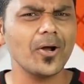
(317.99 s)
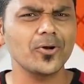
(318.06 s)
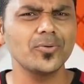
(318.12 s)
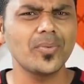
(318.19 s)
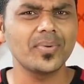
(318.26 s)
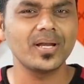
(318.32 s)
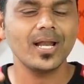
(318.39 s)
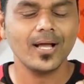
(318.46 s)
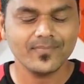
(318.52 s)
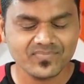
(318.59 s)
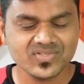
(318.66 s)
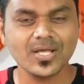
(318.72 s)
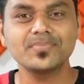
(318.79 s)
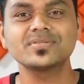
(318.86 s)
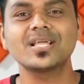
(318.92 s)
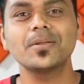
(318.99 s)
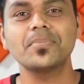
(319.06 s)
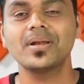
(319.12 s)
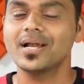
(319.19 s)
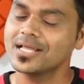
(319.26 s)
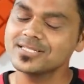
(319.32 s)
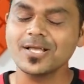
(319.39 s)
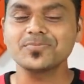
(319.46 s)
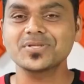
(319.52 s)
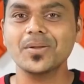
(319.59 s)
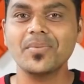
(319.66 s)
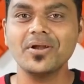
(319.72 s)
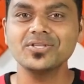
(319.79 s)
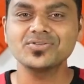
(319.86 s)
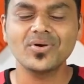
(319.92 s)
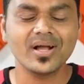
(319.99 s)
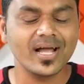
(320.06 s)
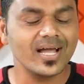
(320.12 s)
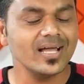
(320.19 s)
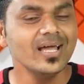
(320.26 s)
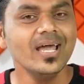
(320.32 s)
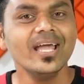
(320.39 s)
பார்க்கணும் அப்படின்னா சப்ஸ்கிரைப் பண்ணலாம் சப்ஸ்கிரைப் பண்ணி வச்சுக்கோங்க